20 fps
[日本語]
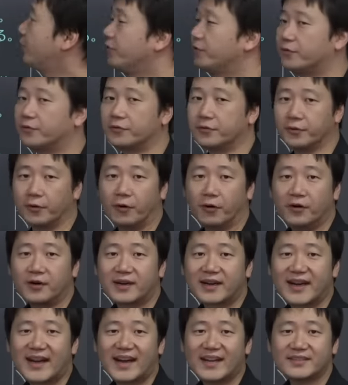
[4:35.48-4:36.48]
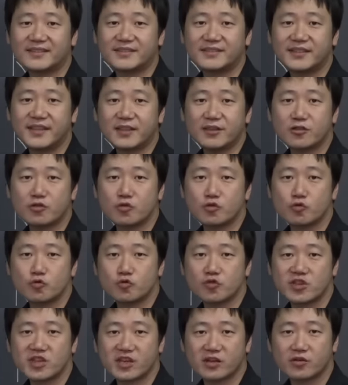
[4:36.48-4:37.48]
寮の感染
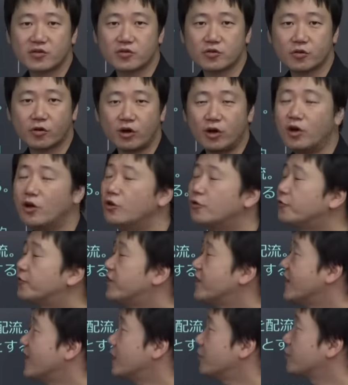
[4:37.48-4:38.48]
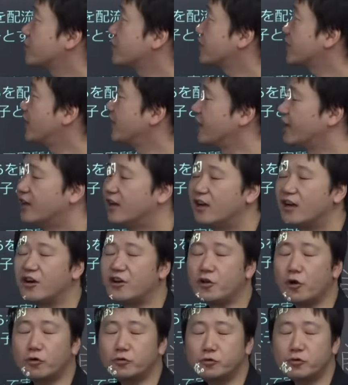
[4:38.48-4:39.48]
注釈書振り仮名をしっかり
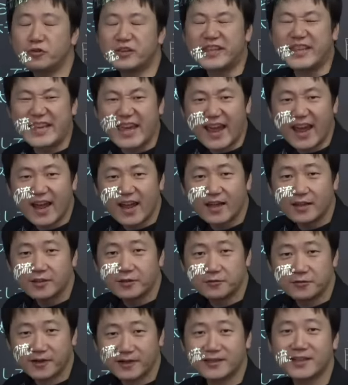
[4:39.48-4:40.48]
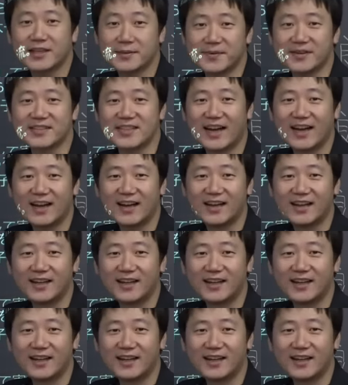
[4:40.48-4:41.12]
寮の儀芸いうのができました